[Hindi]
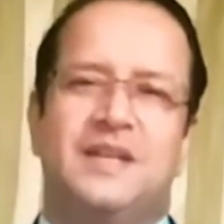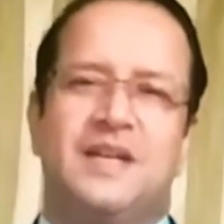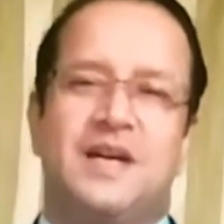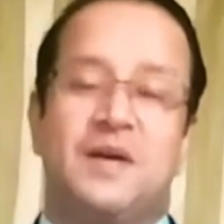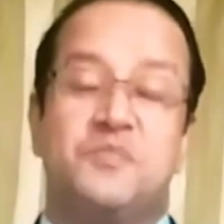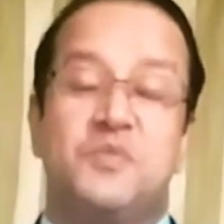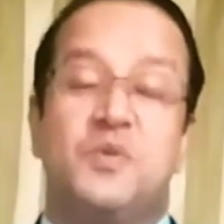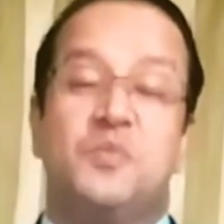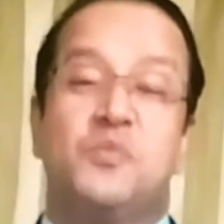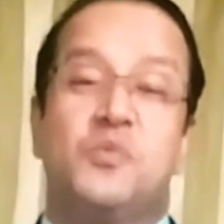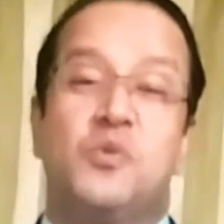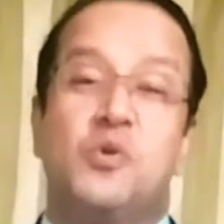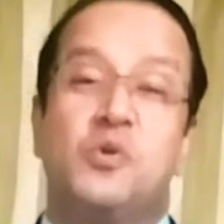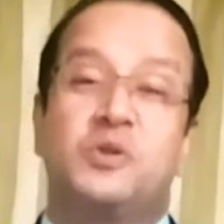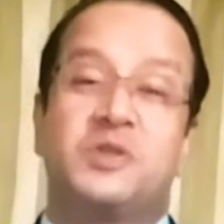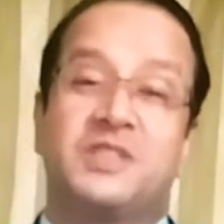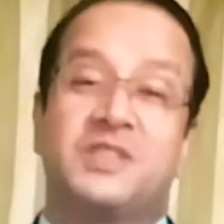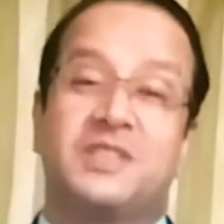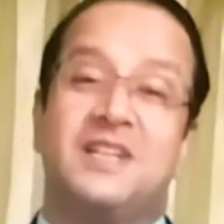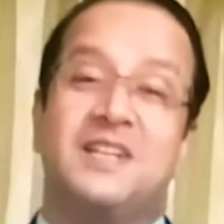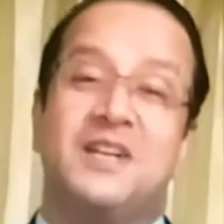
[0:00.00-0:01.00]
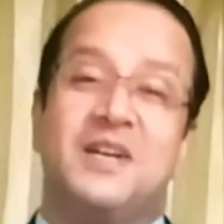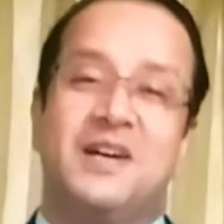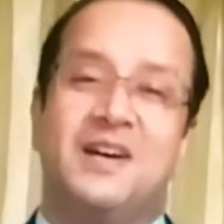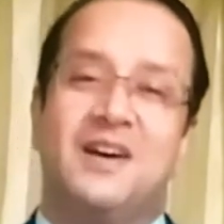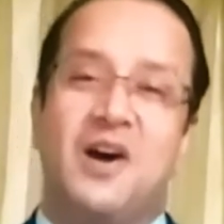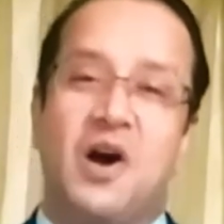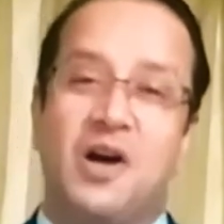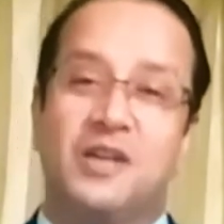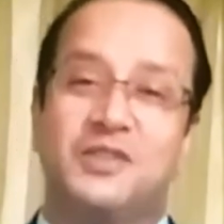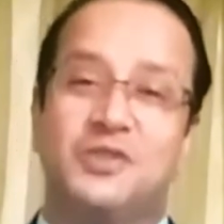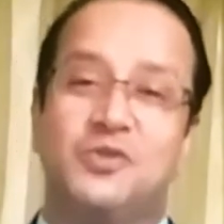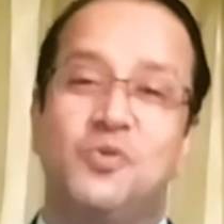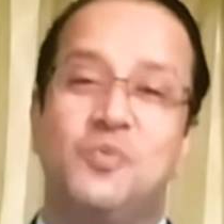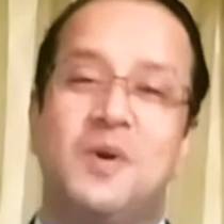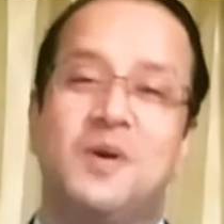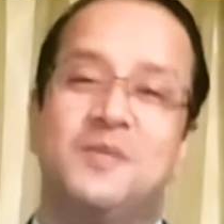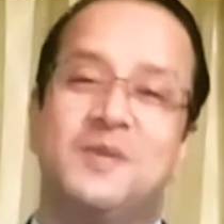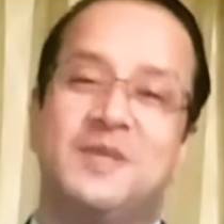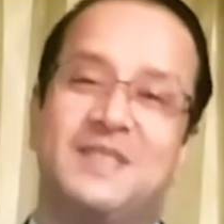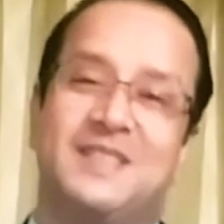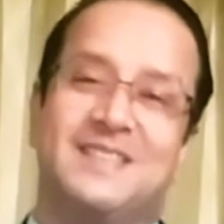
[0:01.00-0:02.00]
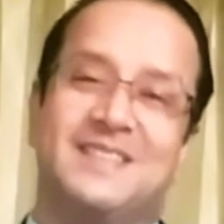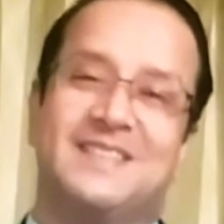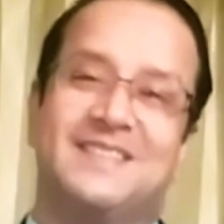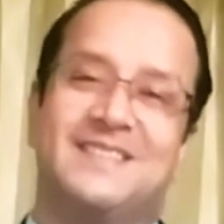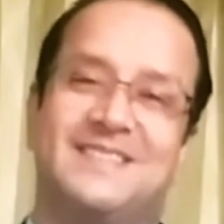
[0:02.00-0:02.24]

अपने मोक्ष का आजूबा बनकर